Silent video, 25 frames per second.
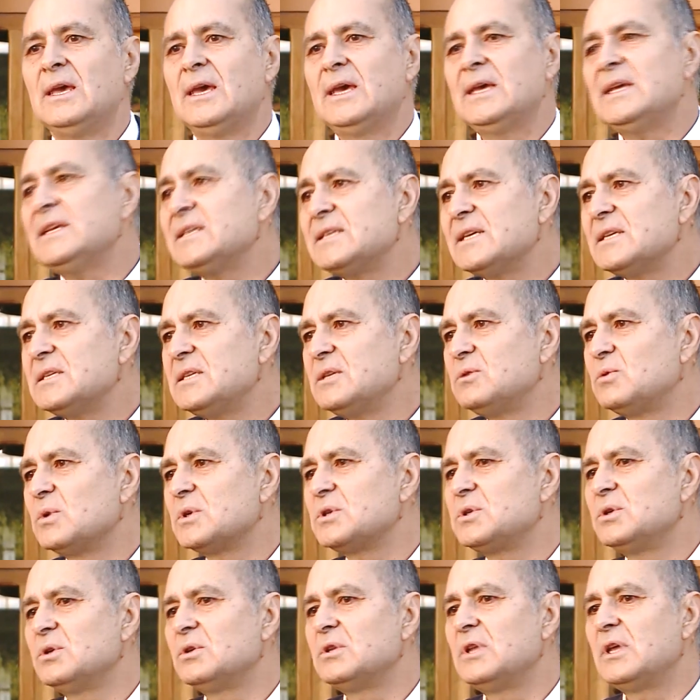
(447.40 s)
Esas
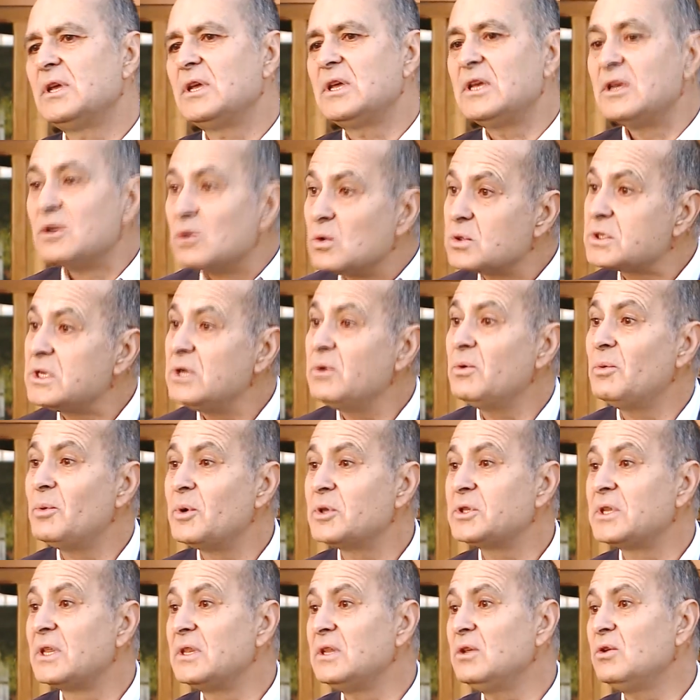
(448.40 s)
situaciones, inclusive
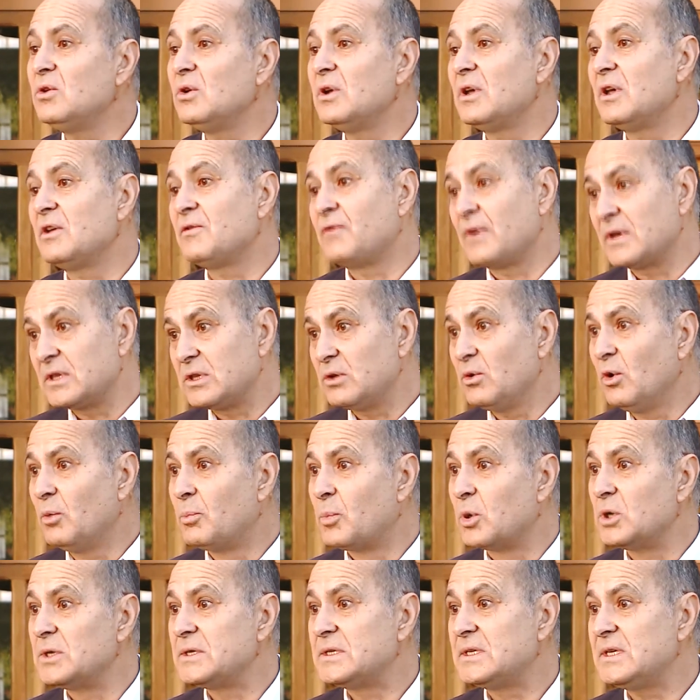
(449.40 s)
hemos tenido efectivos
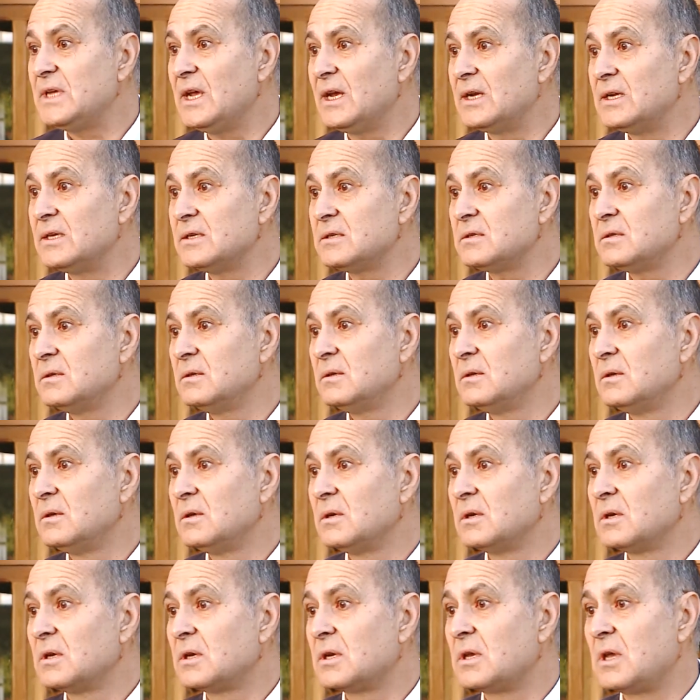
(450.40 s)
policiales
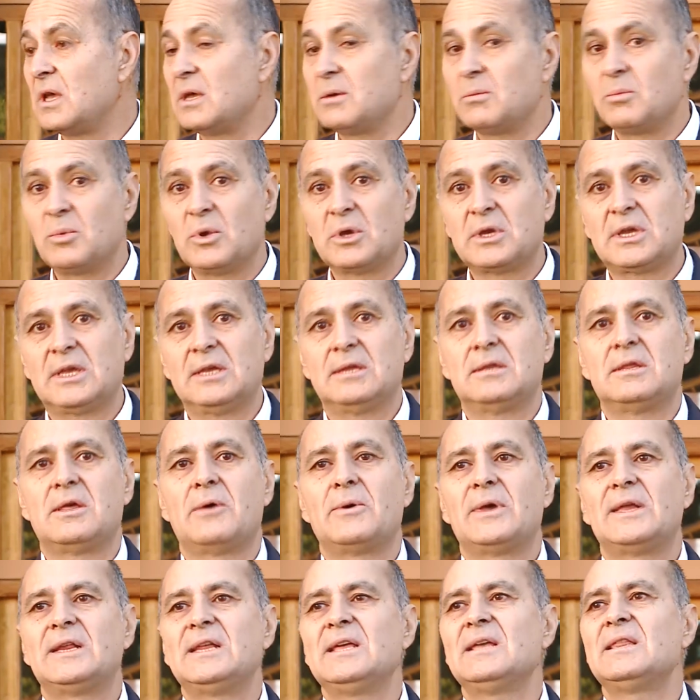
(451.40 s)
que,
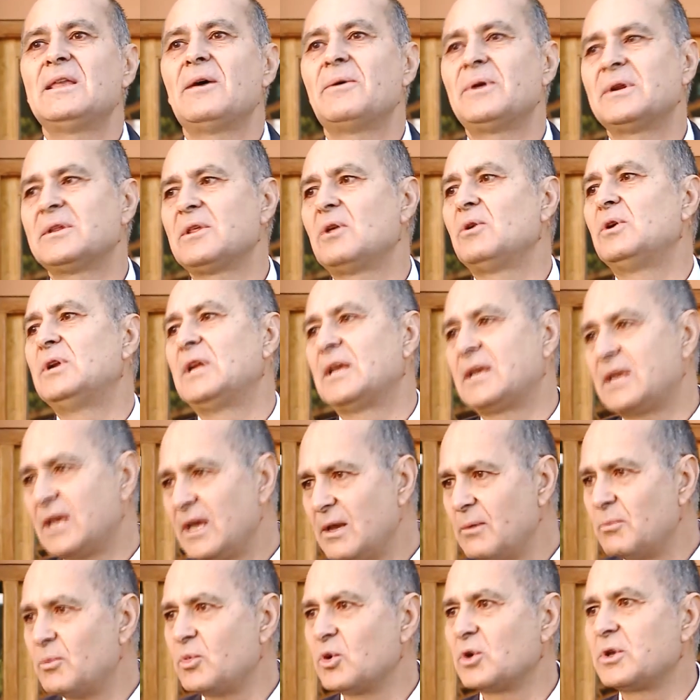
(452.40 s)
deberían haber dado el
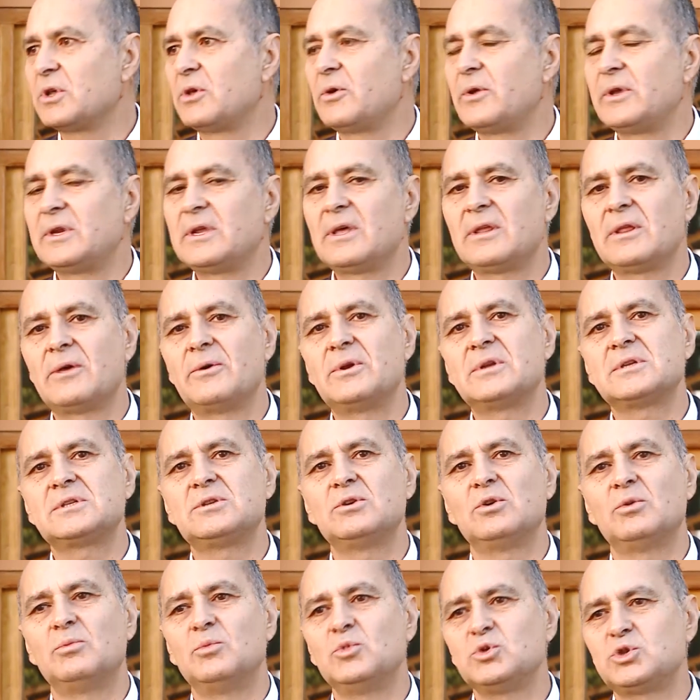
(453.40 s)
ejemplo, que deberían haber
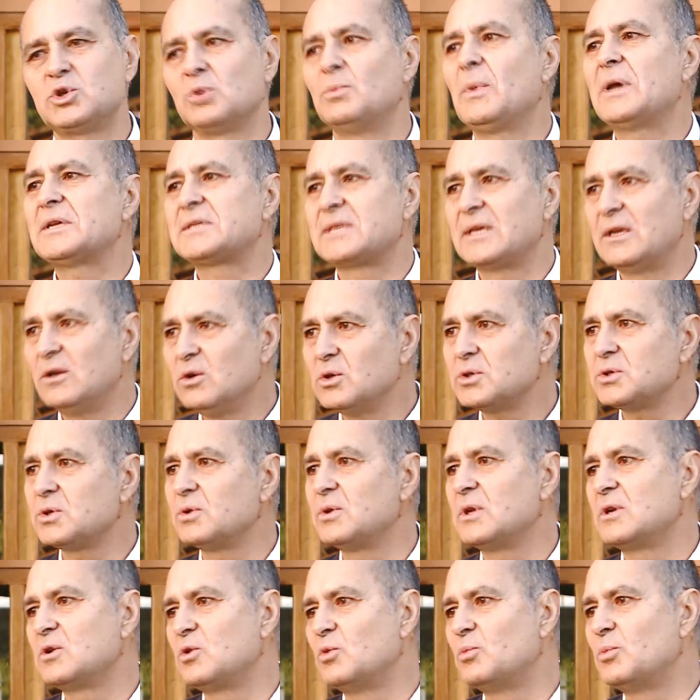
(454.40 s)
sido mucho más
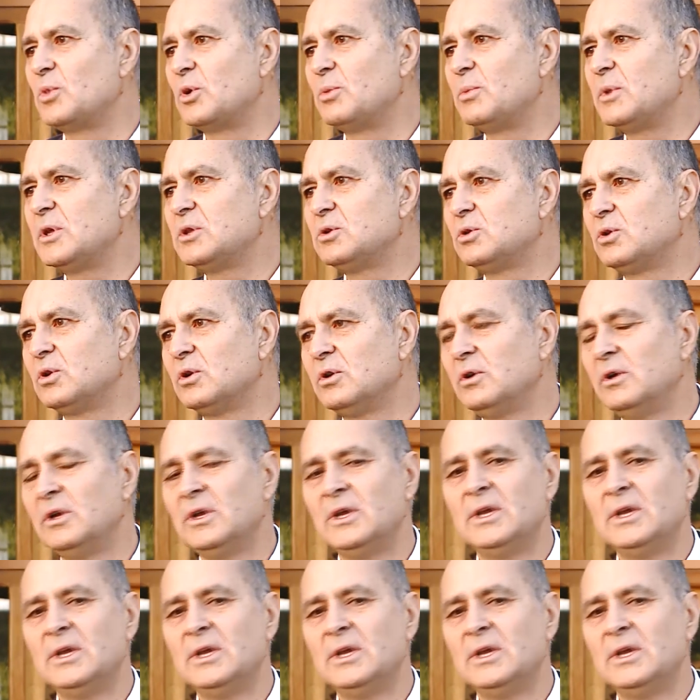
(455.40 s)
celosos en el cumplimiento